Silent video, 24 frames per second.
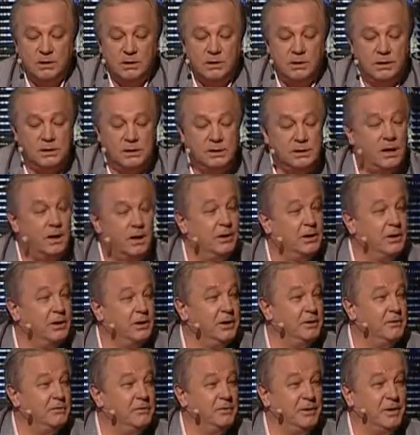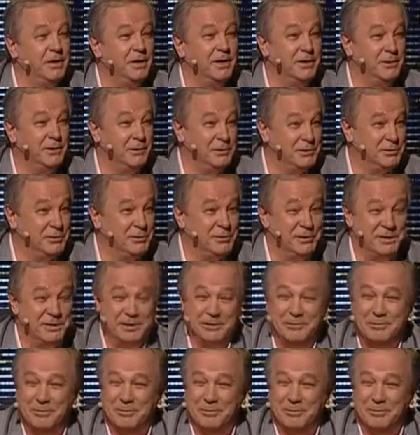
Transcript: ортодоксальные евреи. То есть уже